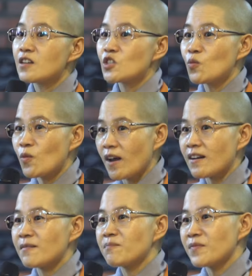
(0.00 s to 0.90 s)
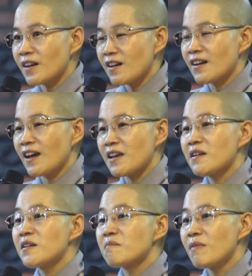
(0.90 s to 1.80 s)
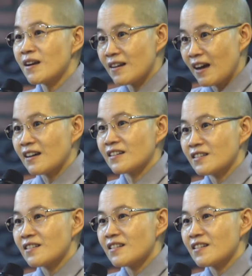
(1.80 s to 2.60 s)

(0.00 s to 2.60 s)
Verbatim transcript: xung quanh những người này mình cần